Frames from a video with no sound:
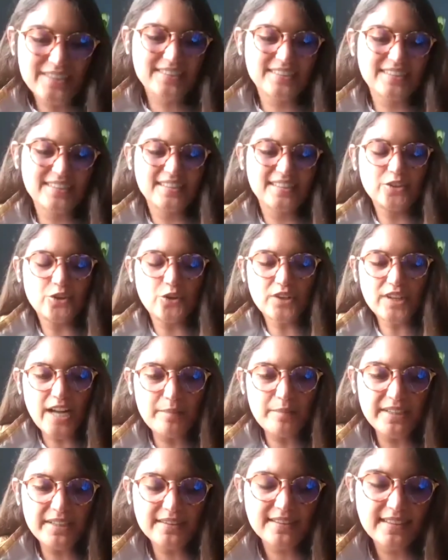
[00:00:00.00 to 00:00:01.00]
que sí, Nico.
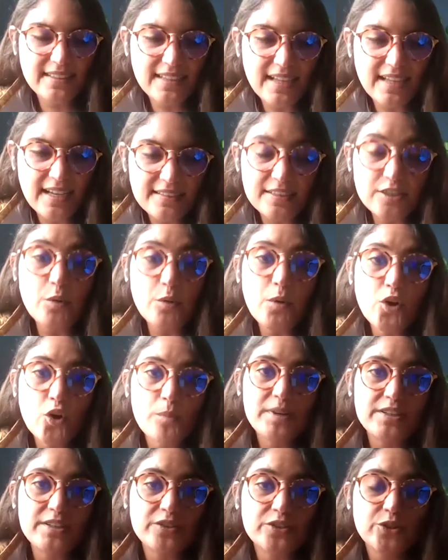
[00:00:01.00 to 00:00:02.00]
Realmente, así como lo
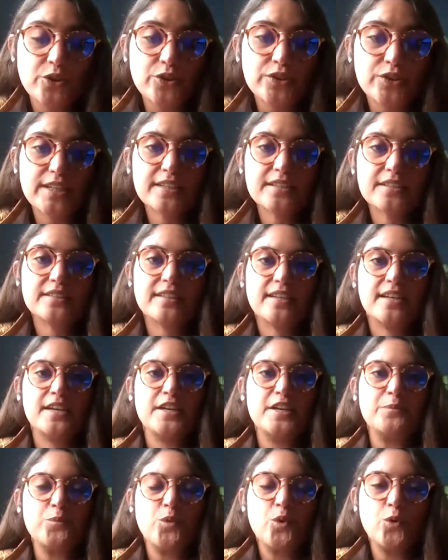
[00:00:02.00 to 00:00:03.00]
mencionas,
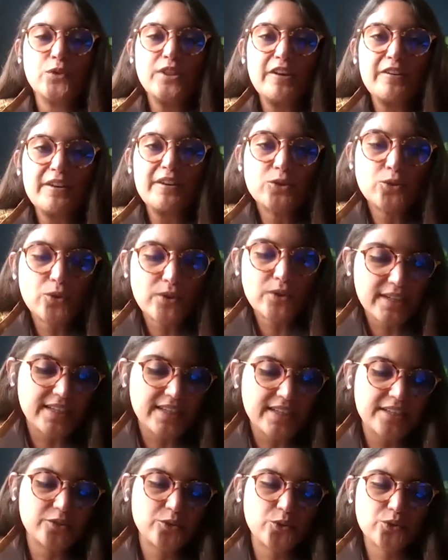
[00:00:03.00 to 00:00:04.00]
em, un evento de
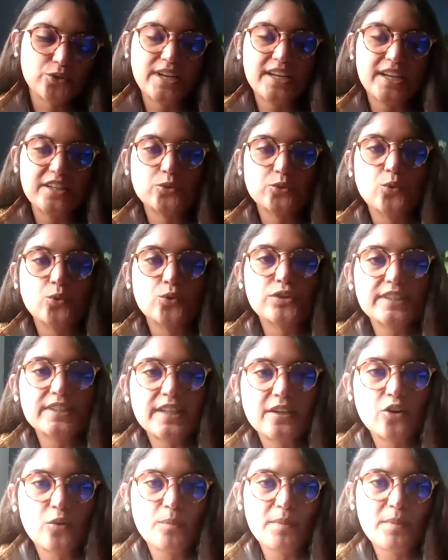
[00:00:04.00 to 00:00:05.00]
riesgos es un
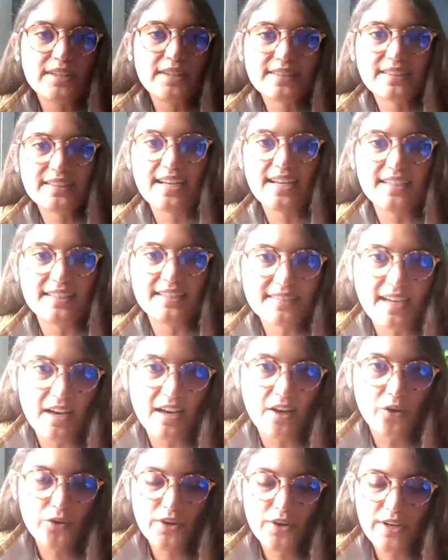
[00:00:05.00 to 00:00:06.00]
riesgo
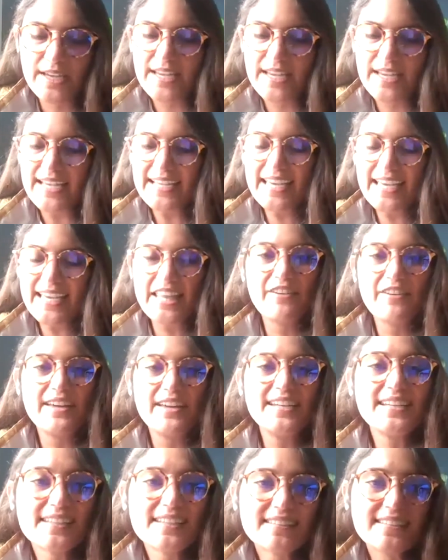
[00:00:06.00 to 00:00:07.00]
materializado que
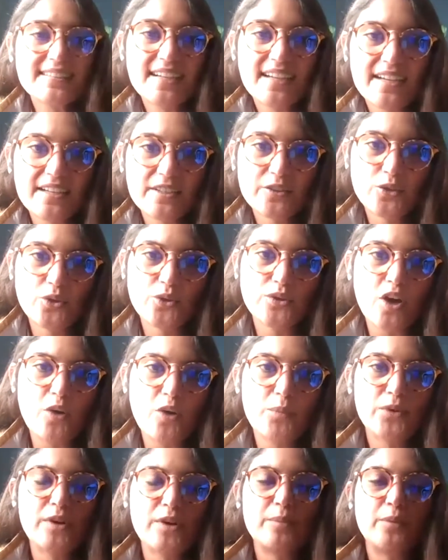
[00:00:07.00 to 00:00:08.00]
debería ser
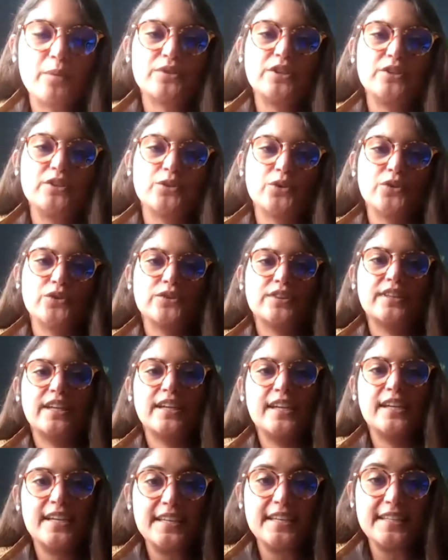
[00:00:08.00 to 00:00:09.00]
gestionado por el proceso
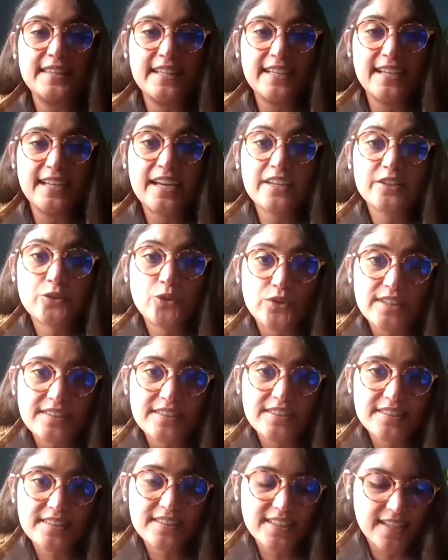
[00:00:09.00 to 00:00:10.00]
de, gestión de
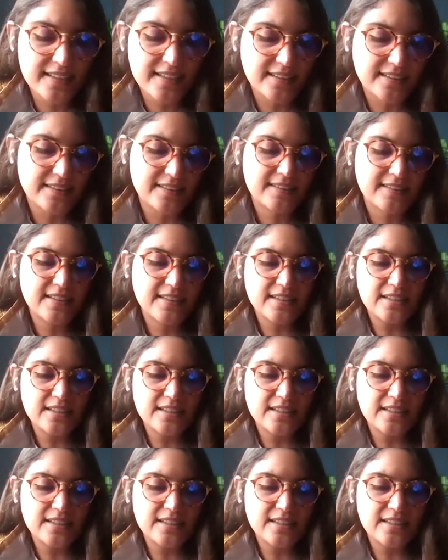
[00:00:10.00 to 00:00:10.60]
incidentes.